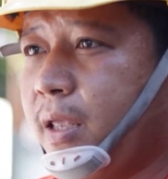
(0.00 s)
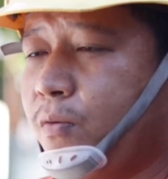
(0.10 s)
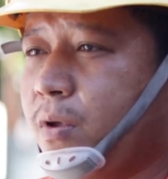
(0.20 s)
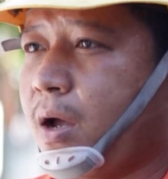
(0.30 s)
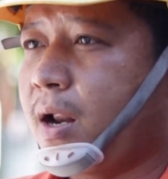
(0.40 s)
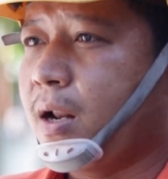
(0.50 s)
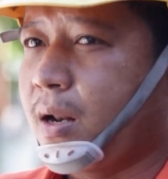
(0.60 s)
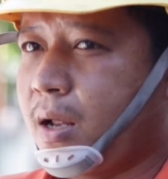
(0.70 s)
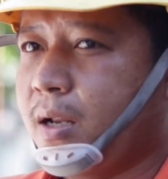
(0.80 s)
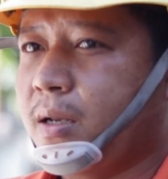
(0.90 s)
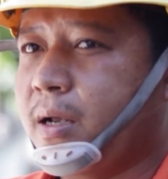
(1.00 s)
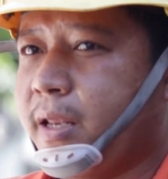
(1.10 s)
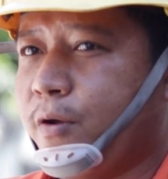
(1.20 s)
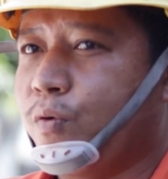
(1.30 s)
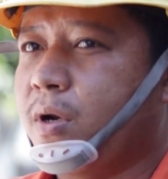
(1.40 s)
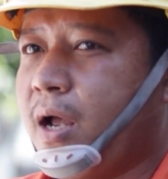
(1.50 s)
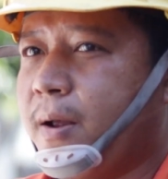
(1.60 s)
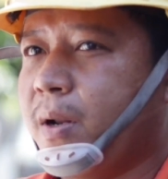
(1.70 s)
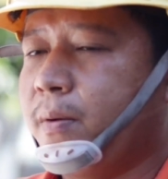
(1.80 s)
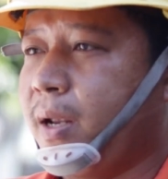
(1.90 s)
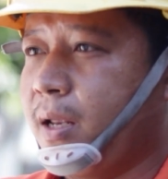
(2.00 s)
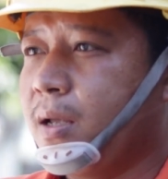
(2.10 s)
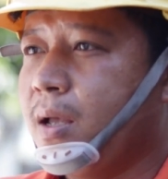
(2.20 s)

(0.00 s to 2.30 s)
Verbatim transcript: Nhiều cái nhà là, là nhiều cái trường hợp là bị